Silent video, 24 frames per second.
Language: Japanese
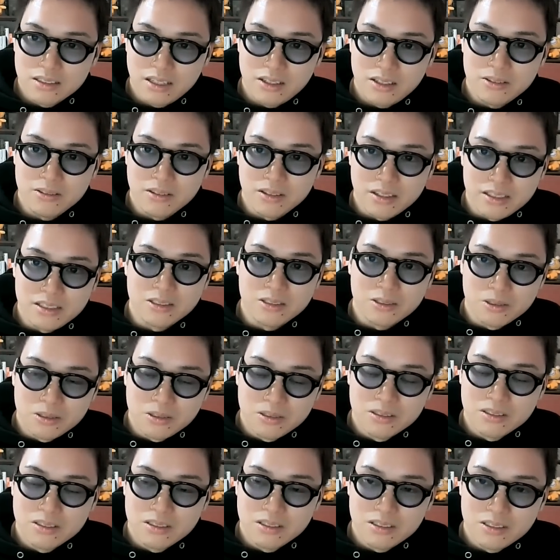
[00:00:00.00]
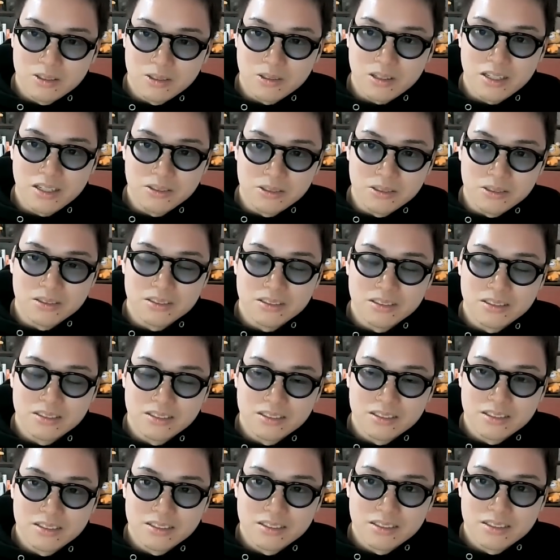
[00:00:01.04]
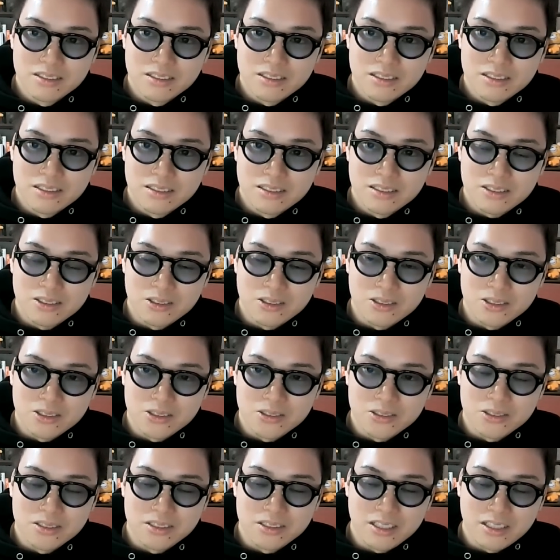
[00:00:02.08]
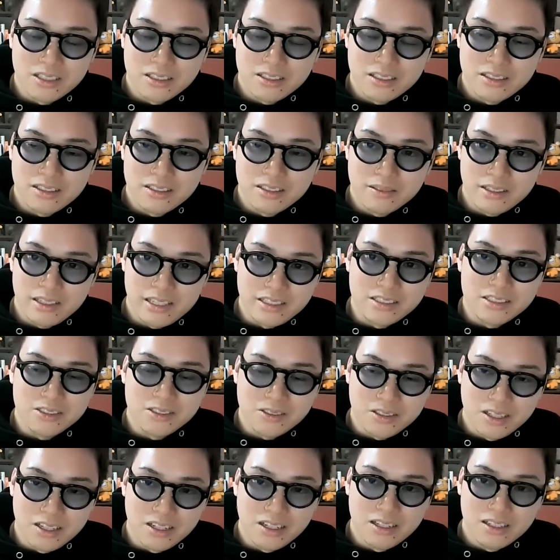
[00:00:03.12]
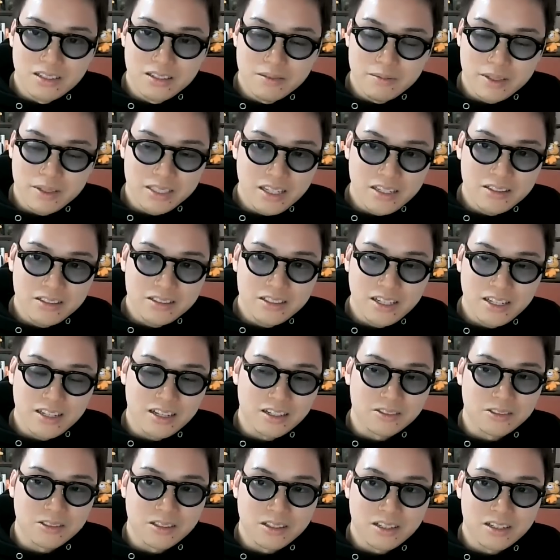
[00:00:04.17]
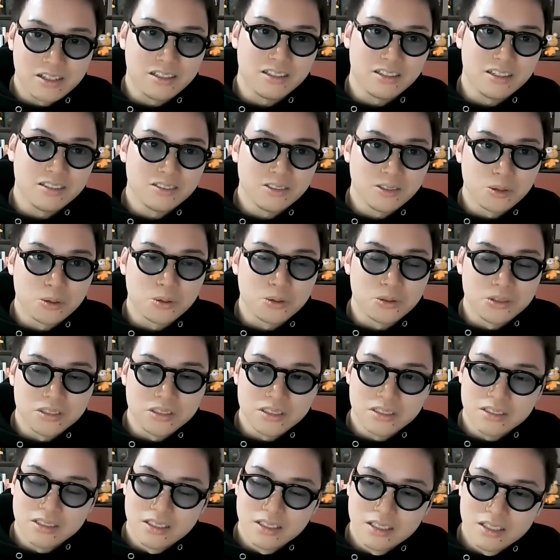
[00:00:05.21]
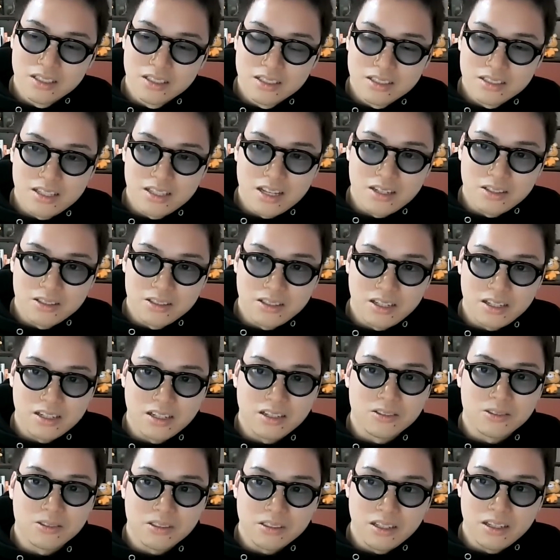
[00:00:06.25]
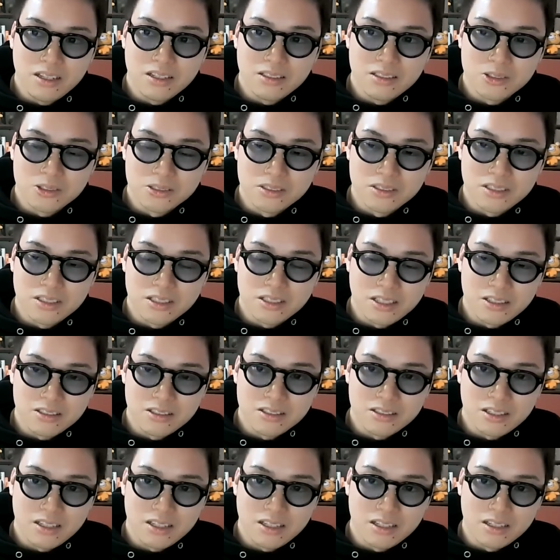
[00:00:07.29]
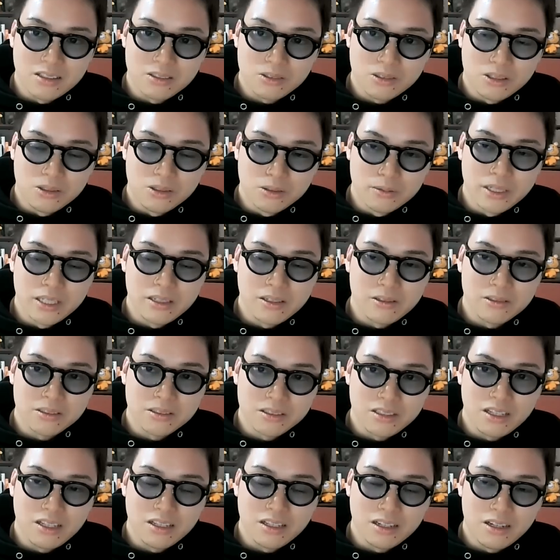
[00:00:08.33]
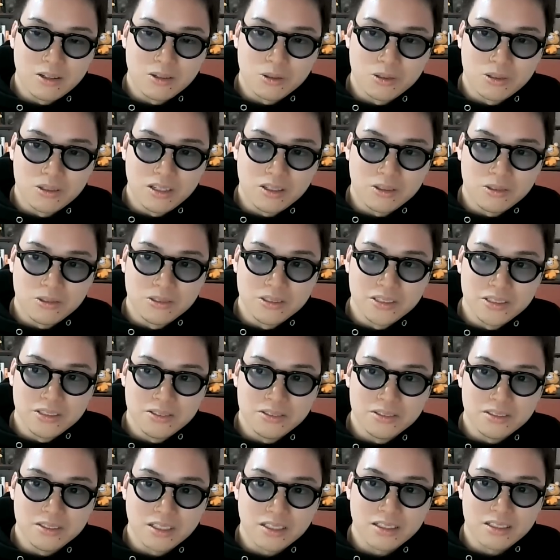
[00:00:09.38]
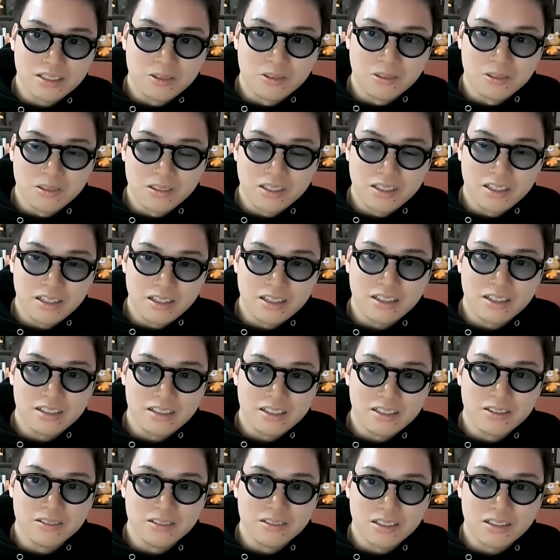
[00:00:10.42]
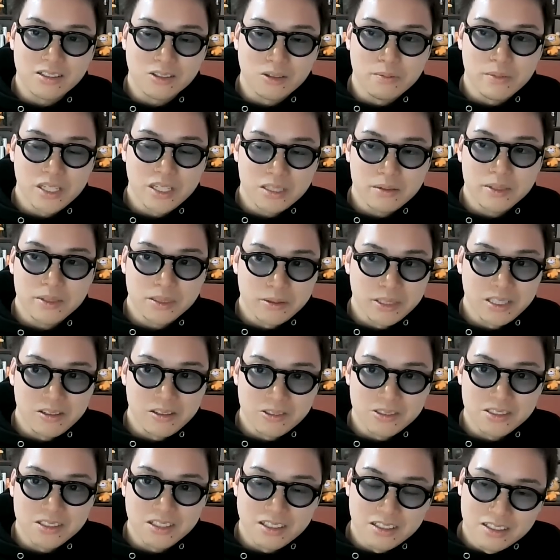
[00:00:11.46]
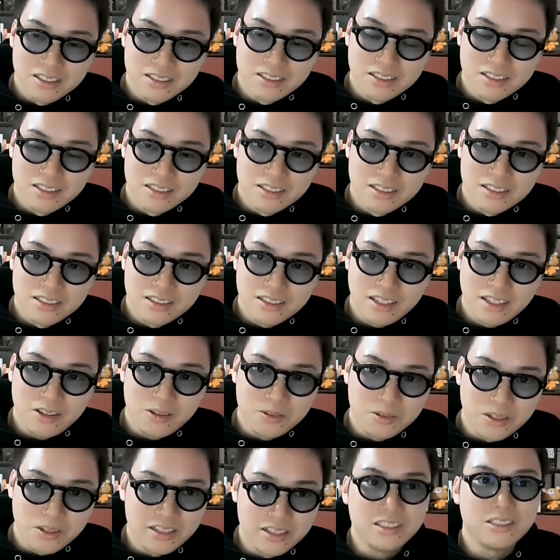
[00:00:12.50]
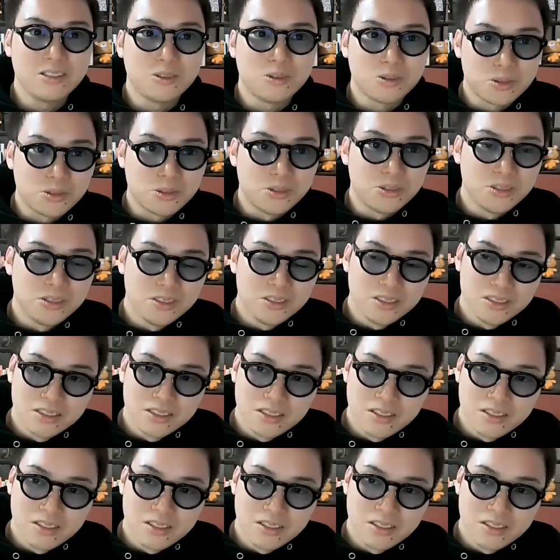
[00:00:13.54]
ていうのが1個。他の、その上手な記事とか、まあ、セールスレターとか書いてたんですけど、当時。セールスレターとかで、上手なセールスレターとかを勉強して、あ、ここがこういう風になってて、この流れで書いてるんだっていうのをめちゃめちゃ勉強した。っていうのが1個と、